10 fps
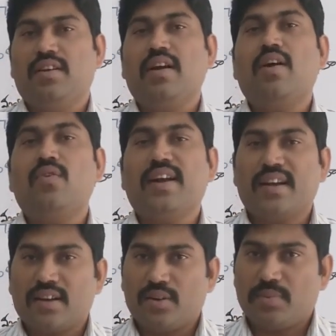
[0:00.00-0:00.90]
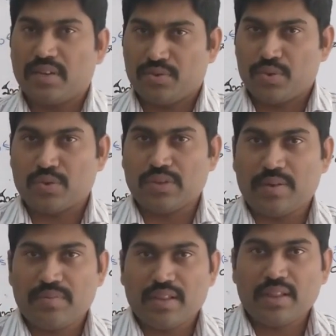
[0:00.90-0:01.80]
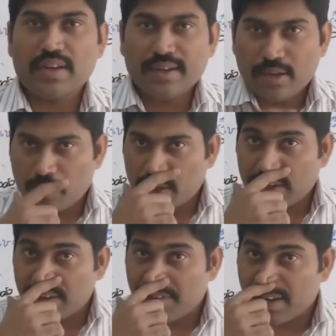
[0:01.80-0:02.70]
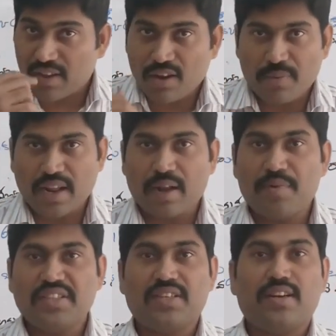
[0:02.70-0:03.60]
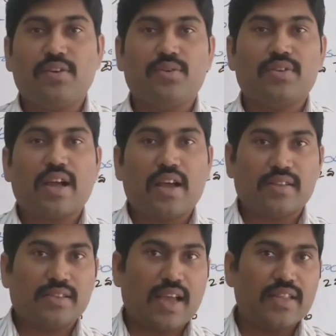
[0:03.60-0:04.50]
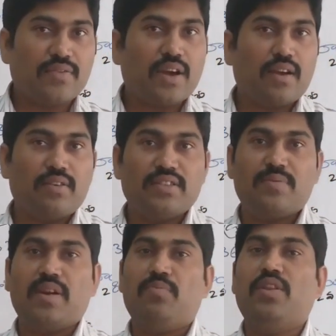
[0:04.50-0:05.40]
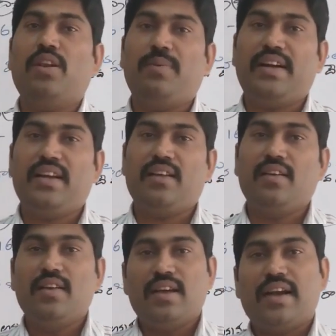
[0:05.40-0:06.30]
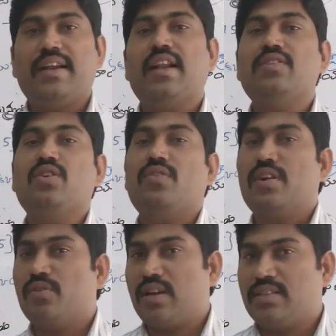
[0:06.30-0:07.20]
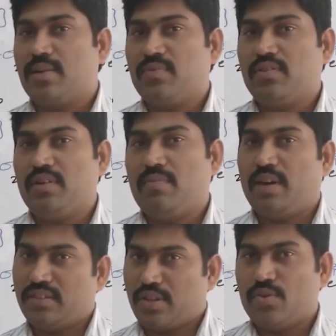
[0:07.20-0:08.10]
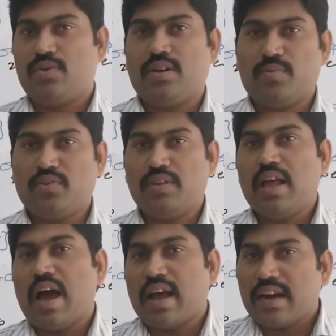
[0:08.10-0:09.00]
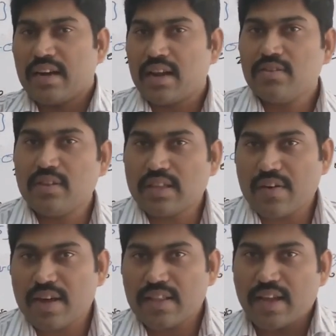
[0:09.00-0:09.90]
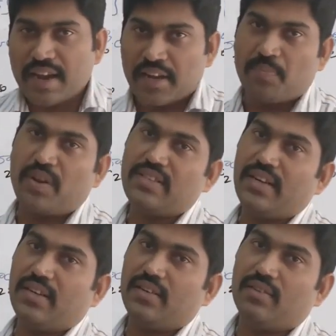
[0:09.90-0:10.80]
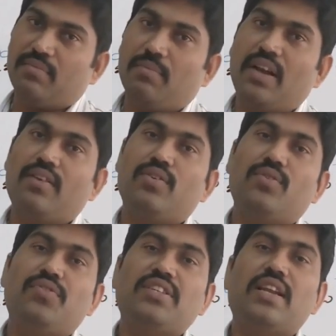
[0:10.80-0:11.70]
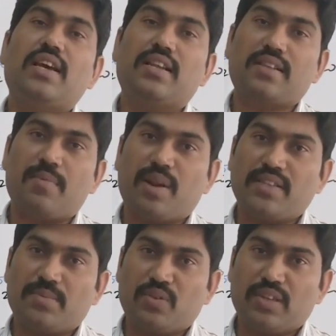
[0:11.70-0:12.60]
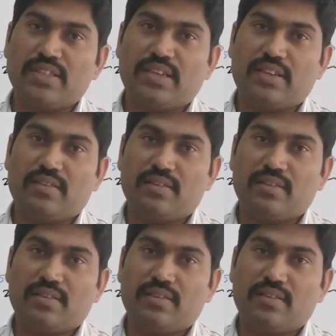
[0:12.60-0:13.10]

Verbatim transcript: గా ఉండేటట్లు మనం చూసుకుందాం దీంట్లో మొదటి వీడియోలో మనం గమనించినట్లు శాతవాహనం నుంచి మనం మొదలుపెట్టి రెడ్డి రాజుల వరకు రాశాము మనం చదువుకున్నాము ఆ రెడ్డి రాజుల తర్వాత ఎట్ ప్రజెంట్ మనకు విజయనగర సామ్రాజ్యం గురించి